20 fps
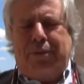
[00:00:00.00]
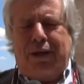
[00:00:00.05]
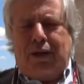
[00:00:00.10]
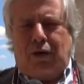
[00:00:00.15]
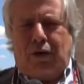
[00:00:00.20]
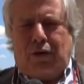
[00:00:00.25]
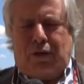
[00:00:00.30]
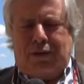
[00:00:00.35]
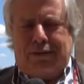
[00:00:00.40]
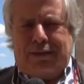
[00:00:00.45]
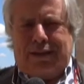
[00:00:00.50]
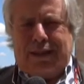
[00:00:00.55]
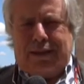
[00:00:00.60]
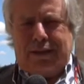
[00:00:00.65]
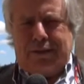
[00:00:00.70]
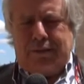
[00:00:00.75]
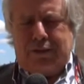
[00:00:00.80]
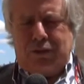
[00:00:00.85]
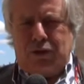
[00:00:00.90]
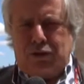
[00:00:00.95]
Però
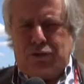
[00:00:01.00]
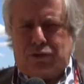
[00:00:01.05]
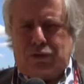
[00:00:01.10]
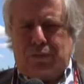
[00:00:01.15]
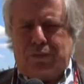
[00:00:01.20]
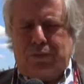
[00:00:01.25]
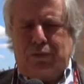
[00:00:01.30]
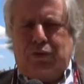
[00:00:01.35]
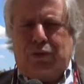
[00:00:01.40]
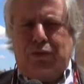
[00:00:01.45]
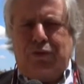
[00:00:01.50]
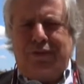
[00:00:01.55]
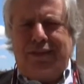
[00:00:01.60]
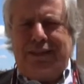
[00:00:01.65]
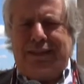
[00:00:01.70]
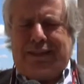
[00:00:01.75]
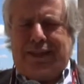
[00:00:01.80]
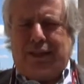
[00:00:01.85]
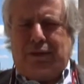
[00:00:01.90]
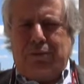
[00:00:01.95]
dal nostro punto di
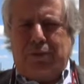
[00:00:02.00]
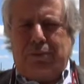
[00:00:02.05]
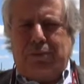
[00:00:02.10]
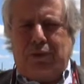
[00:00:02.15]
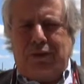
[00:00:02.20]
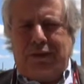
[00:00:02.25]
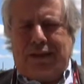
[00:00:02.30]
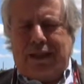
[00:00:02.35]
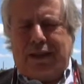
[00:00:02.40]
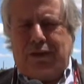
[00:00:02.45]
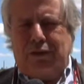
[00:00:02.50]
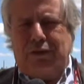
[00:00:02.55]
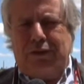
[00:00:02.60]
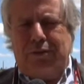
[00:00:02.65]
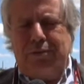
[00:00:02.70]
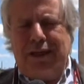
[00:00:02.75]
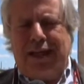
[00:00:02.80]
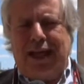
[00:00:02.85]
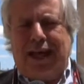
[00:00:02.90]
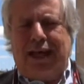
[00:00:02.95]
vista come Politecnico
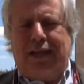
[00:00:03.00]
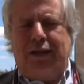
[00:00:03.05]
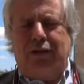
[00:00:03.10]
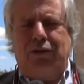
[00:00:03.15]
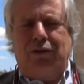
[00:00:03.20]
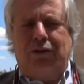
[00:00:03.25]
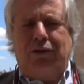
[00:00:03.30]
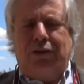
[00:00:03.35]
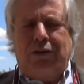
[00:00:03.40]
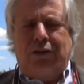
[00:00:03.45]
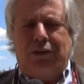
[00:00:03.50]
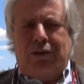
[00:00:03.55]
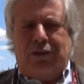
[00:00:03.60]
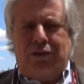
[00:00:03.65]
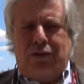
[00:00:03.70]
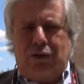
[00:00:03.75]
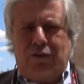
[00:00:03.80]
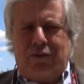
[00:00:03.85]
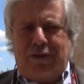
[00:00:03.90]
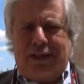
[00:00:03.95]
di Milano
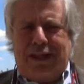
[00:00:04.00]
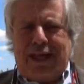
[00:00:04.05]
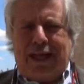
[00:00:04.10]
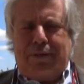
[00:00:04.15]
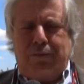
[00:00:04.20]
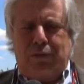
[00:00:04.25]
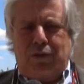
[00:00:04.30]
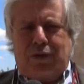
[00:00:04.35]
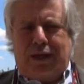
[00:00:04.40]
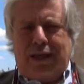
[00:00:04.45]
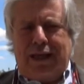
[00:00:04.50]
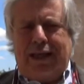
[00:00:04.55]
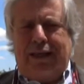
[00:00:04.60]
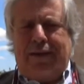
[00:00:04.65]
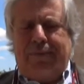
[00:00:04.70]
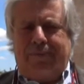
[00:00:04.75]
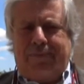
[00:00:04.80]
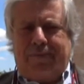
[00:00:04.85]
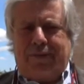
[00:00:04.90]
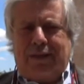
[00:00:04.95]
noi vediamo
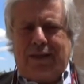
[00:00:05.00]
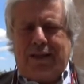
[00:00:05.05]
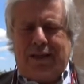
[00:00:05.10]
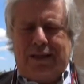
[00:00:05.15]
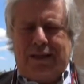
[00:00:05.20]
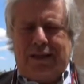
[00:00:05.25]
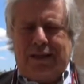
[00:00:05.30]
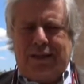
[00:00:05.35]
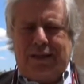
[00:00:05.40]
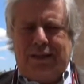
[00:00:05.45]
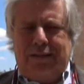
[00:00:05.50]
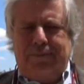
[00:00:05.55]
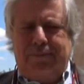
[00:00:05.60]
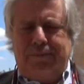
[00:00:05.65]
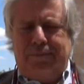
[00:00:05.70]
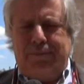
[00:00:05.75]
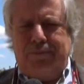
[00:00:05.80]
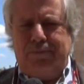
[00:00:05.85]
che eh,